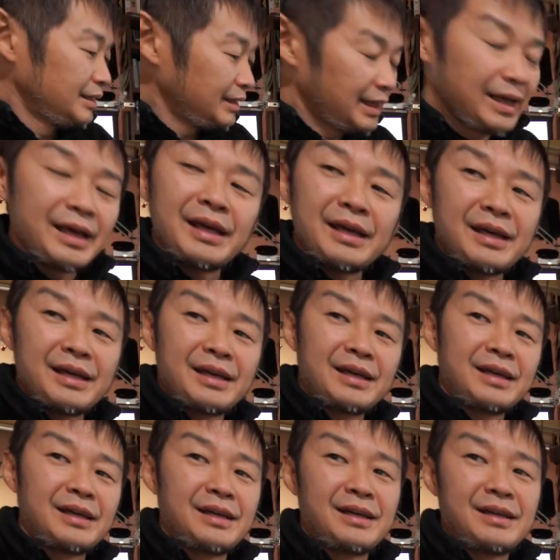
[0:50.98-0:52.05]
ね
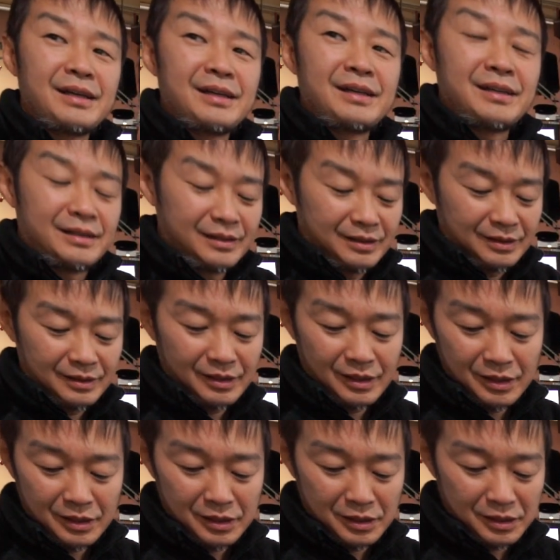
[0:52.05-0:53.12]

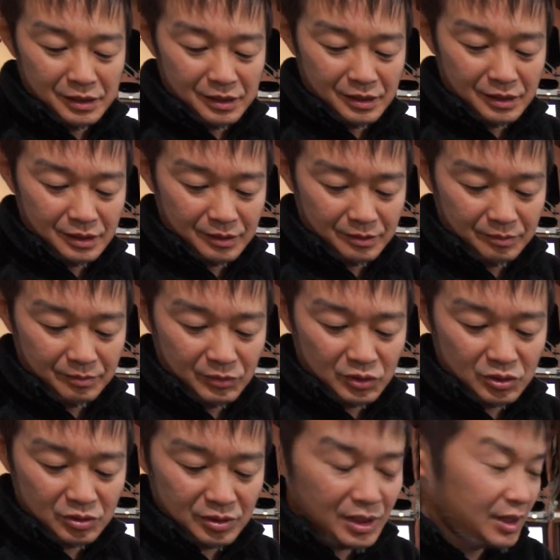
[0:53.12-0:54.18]
で、まあ、
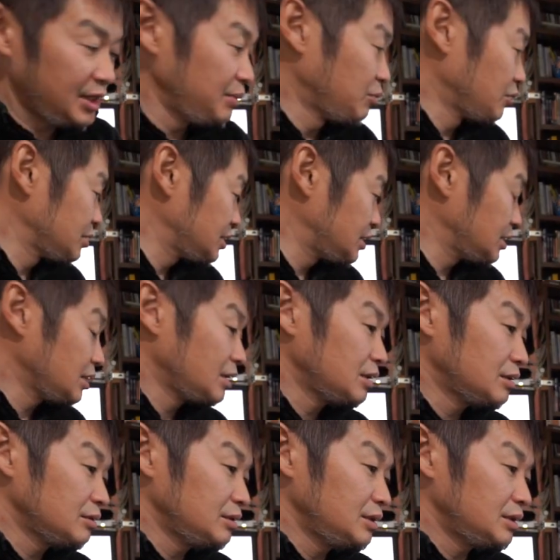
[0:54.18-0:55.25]
常に持ち
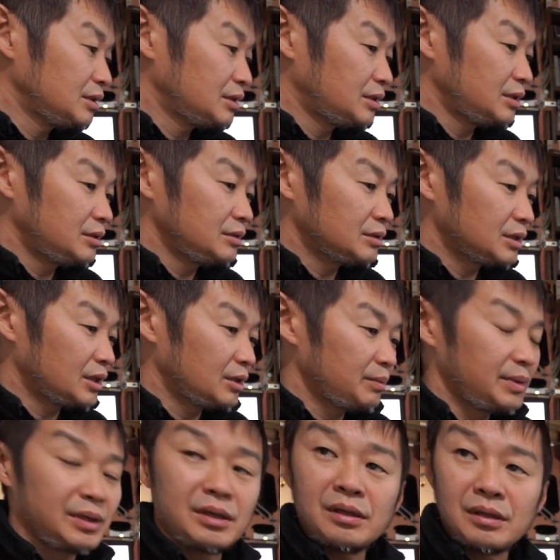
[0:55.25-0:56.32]
歩いてる
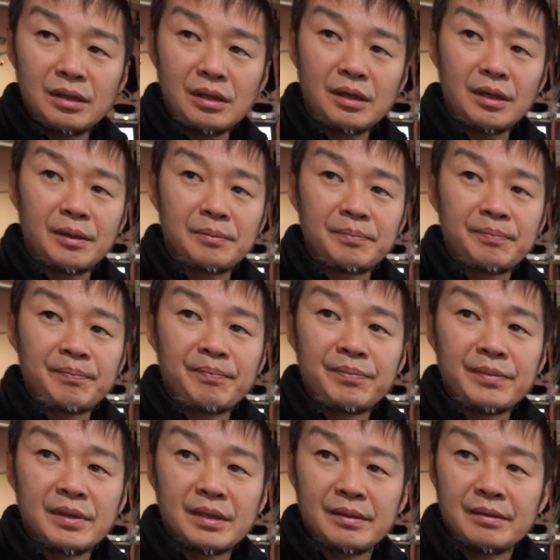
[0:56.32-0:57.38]
カメラが
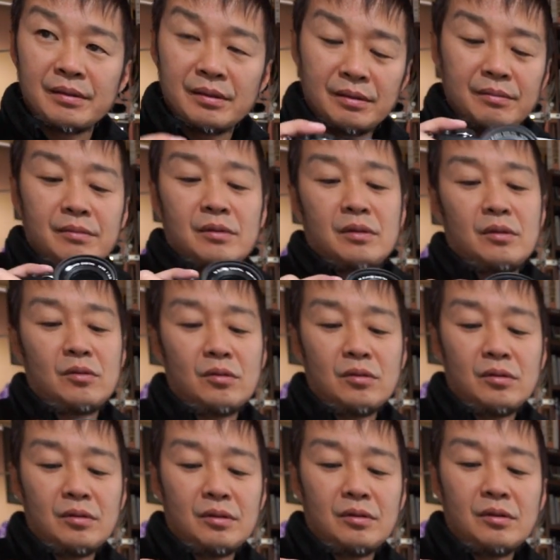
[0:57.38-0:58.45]
こ
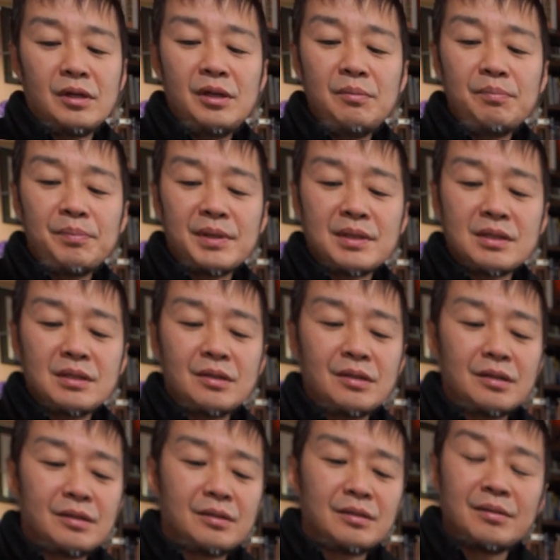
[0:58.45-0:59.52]
のオリンパス
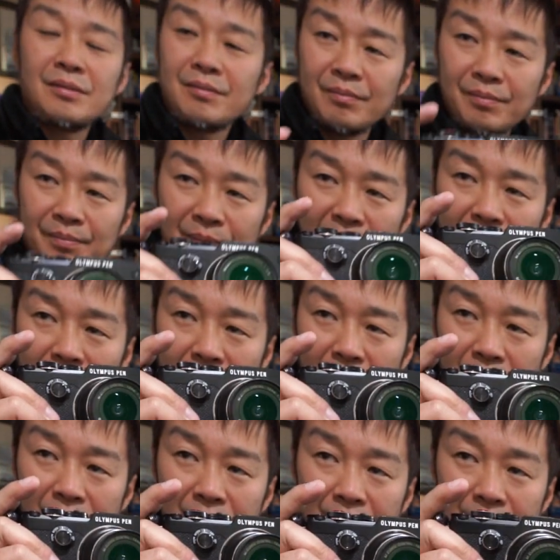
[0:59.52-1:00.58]
の
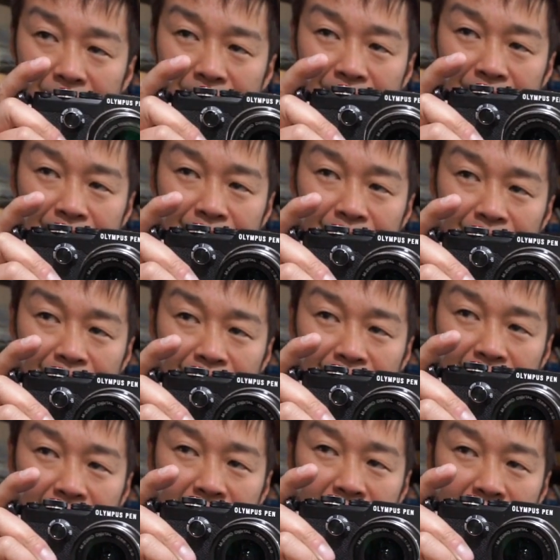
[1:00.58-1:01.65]
ペンエ
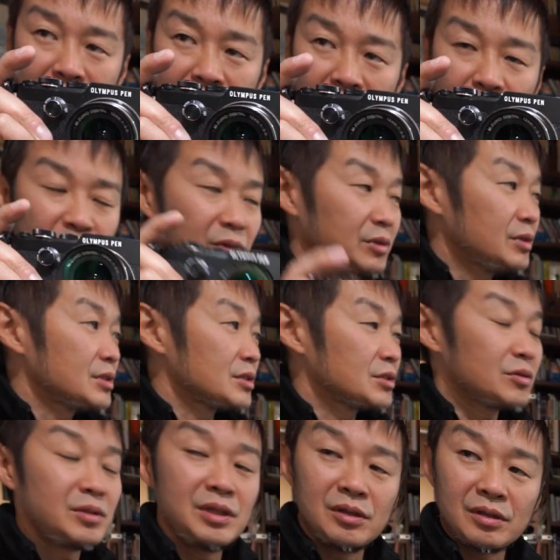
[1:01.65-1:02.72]
でもう一つ
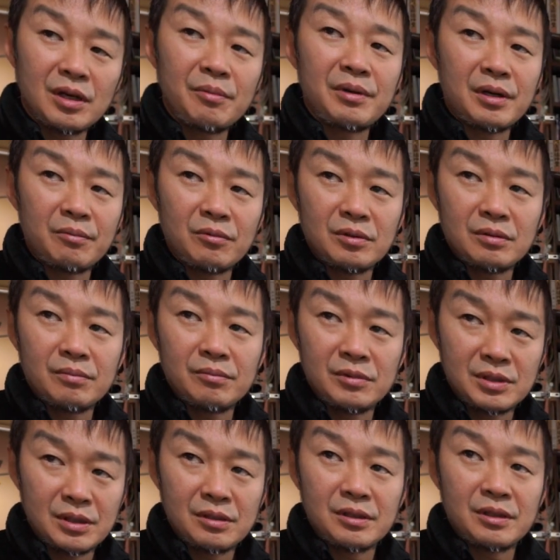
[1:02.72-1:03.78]
ソニーのカメラも持
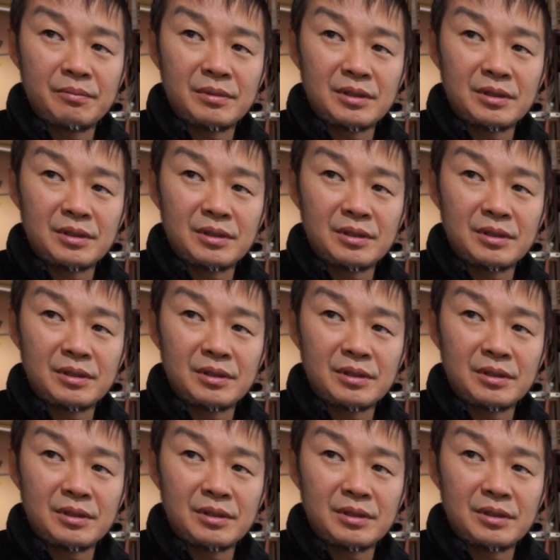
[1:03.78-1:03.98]
ち歩いて